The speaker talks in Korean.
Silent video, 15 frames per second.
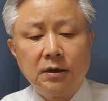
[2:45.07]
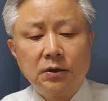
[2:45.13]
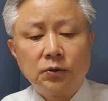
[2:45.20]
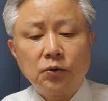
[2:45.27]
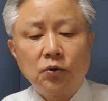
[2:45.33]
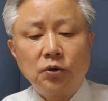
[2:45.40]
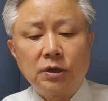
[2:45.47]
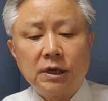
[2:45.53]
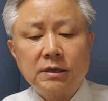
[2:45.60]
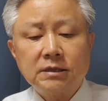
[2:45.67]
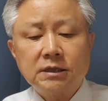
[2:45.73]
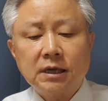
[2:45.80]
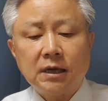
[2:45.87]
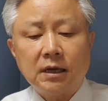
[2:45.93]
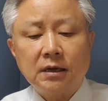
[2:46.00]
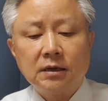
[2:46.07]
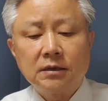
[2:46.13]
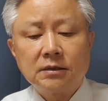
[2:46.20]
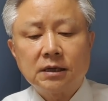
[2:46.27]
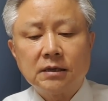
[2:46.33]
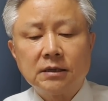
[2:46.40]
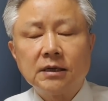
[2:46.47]
또 넷째,
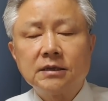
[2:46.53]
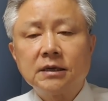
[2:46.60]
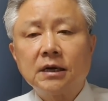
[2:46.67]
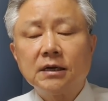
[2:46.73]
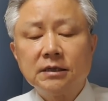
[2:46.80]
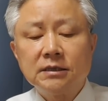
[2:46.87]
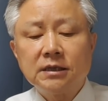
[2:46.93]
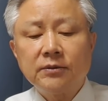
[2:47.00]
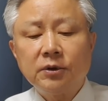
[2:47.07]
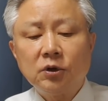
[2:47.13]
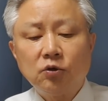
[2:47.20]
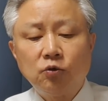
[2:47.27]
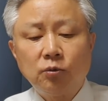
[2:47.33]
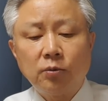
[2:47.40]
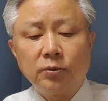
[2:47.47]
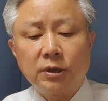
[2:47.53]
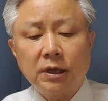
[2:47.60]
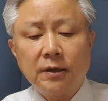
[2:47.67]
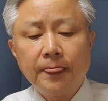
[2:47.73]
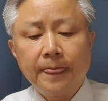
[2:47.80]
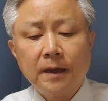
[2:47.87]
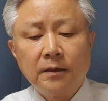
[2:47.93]
자 넷째가 이재명 후보입니다.